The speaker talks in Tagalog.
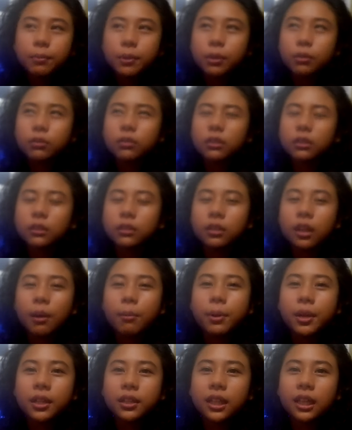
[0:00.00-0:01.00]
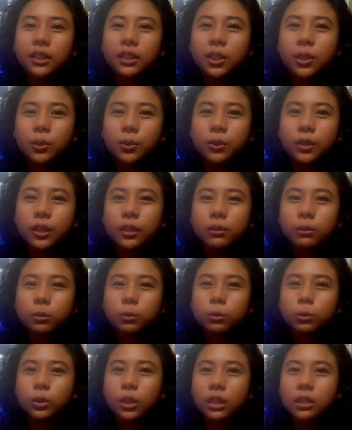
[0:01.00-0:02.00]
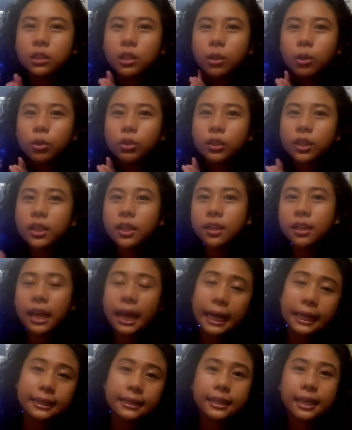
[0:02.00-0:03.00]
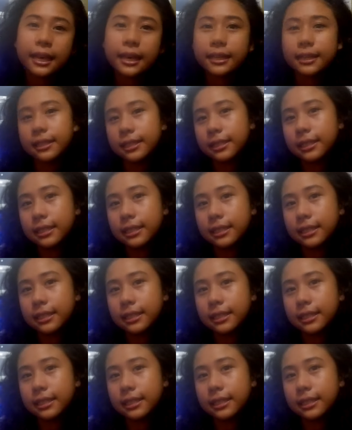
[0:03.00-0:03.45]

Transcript: Pero dami nagtatanong din. So, sasagutin natin.